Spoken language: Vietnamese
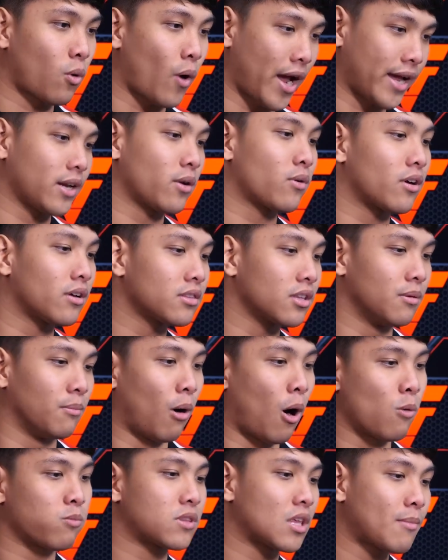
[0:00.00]
khoảng đâu đó từ
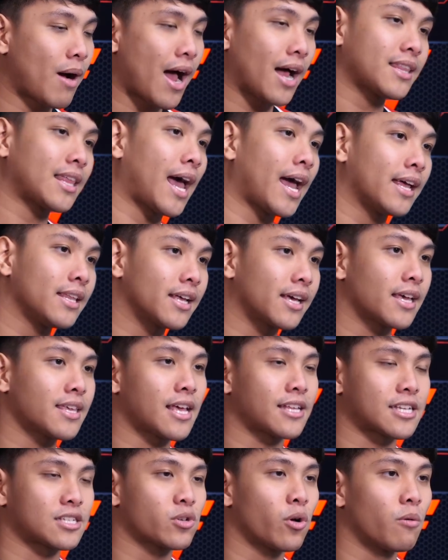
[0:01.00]
1 tới 3 tháng thì các
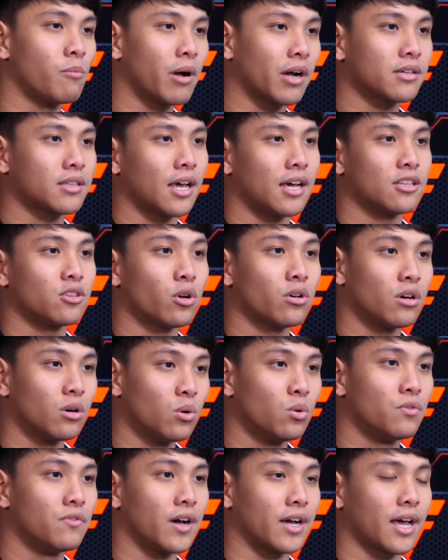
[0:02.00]
nhà sản xuất mới có thể tối
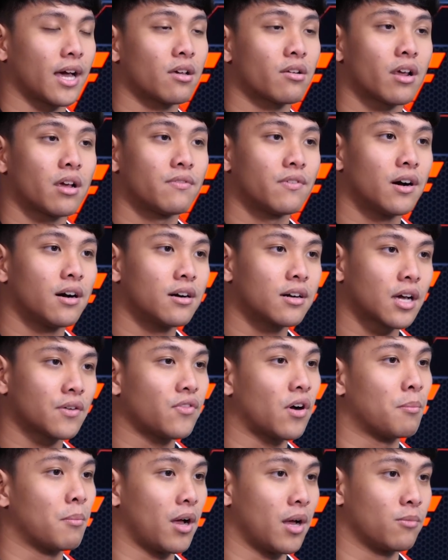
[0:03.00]
ưu về cái driver, cái
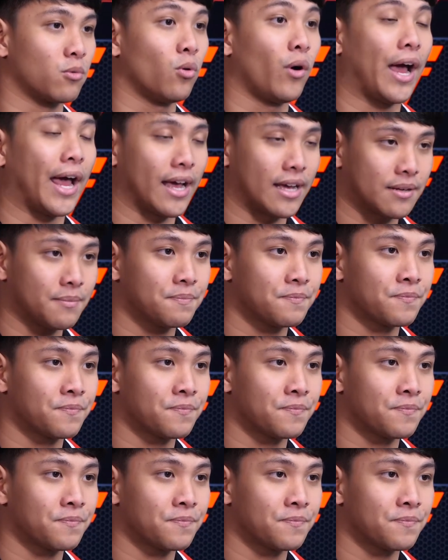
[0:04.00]
phần mềm của hãng